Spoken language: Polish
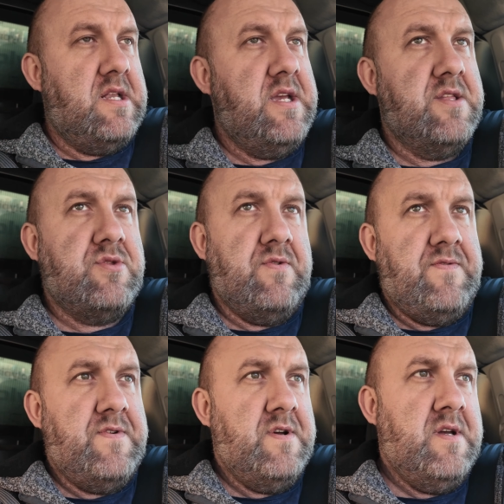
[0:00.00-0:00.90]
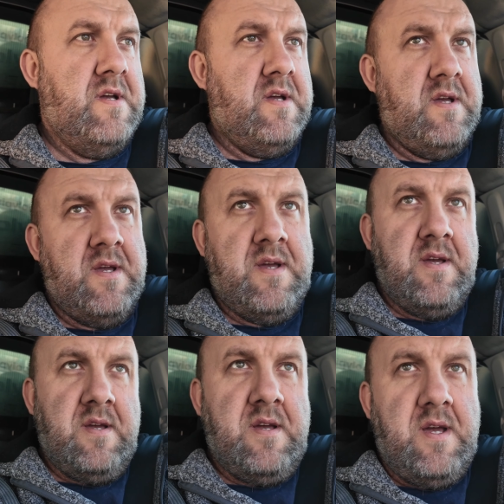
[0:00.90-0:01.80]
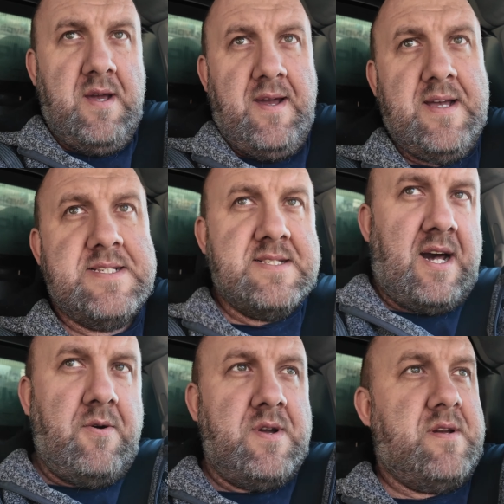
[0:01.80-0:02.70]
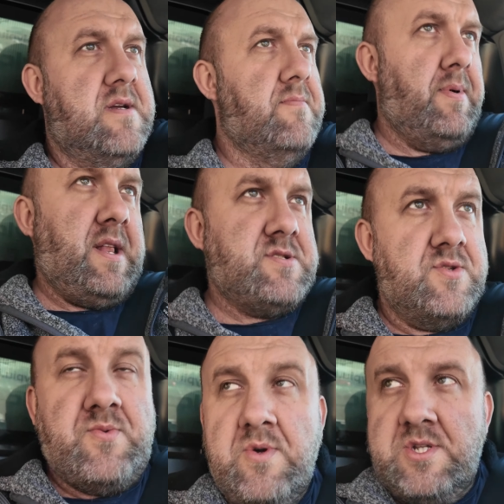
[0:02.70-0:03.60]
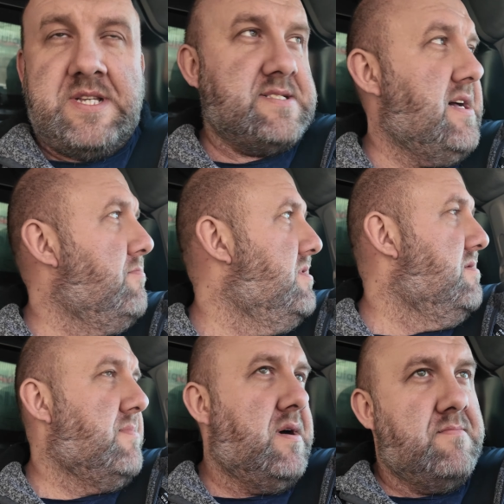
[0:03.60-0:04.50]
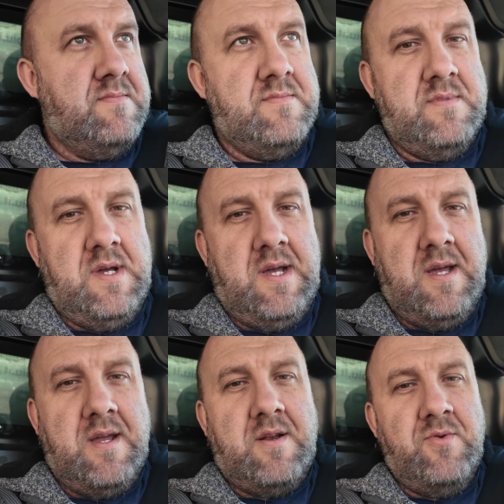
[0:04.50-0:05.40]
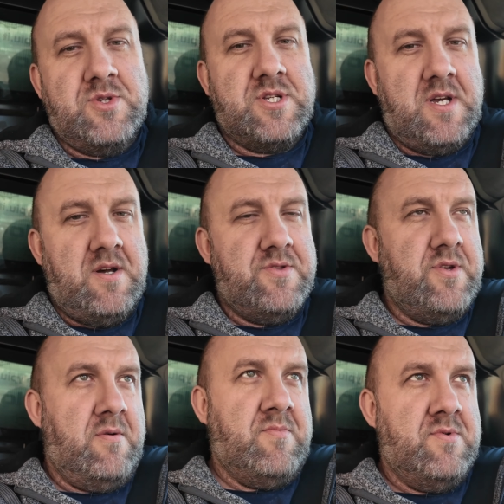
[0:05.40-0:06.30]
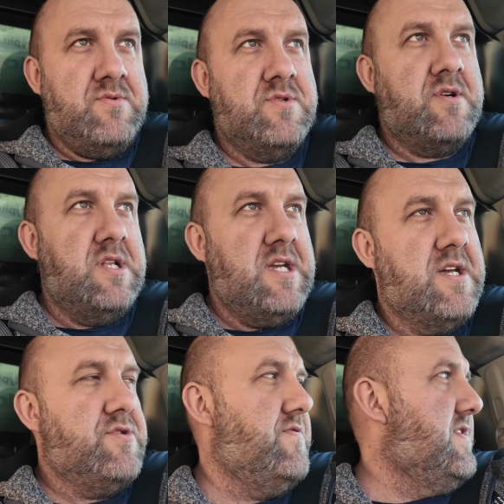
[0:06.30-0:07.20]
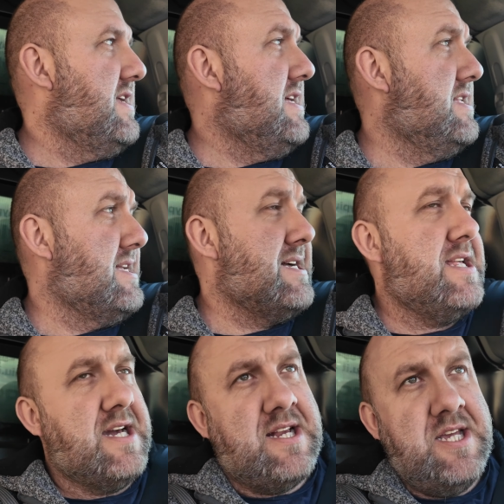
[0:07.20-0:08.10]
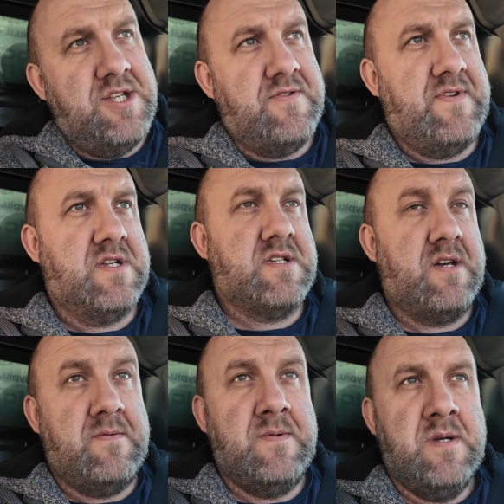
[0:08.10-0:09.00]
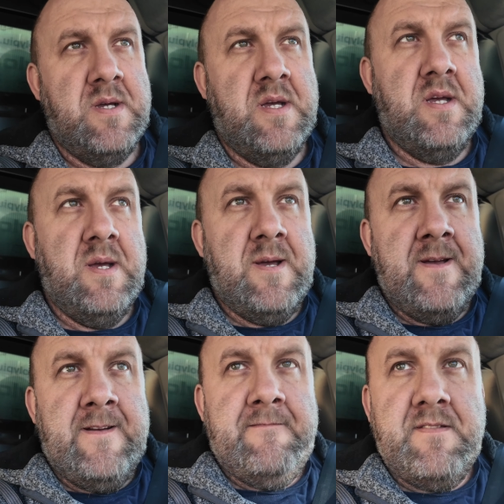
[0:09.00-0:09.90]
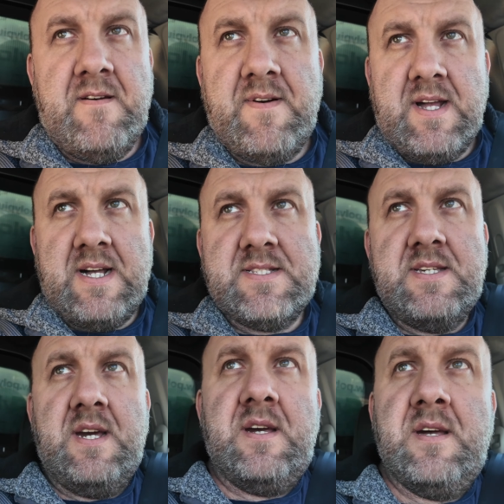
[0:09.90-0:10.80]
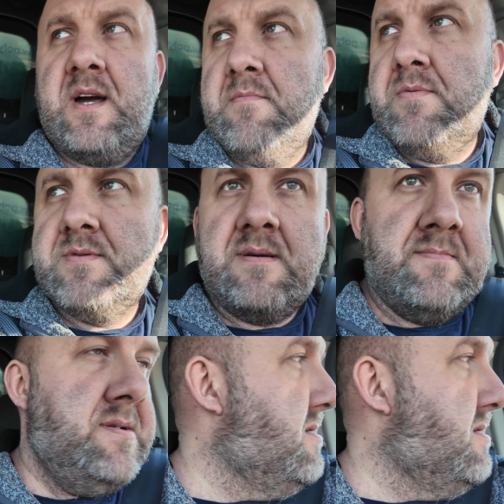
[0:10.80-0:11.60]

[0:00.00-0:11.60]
klientów, E, stałych bardzo długo się znamy, mam e, klucze od domu do klientów itd., tak itd. Tak Jak klienci wyjeżdżają na wakacje albo tam